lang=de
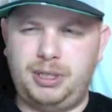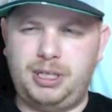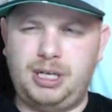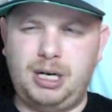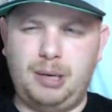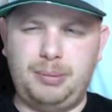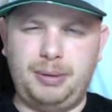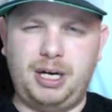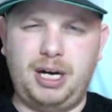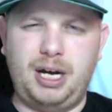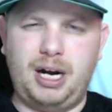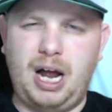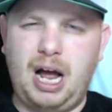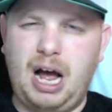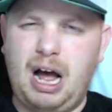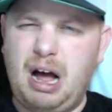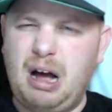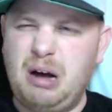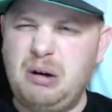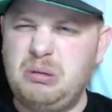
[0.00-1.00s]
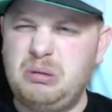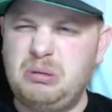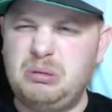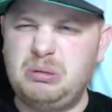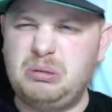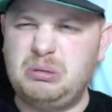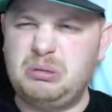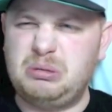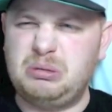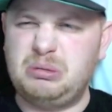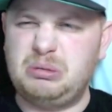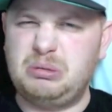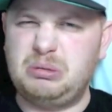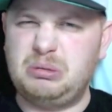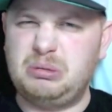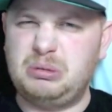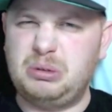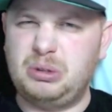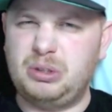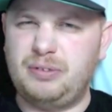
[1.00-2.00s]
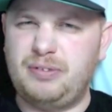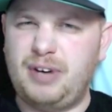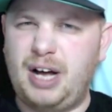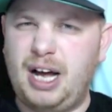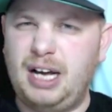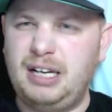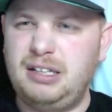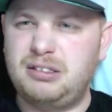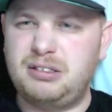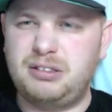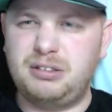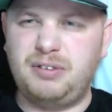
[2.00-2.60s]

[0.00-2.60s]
ich glaube Grau oder Weiß,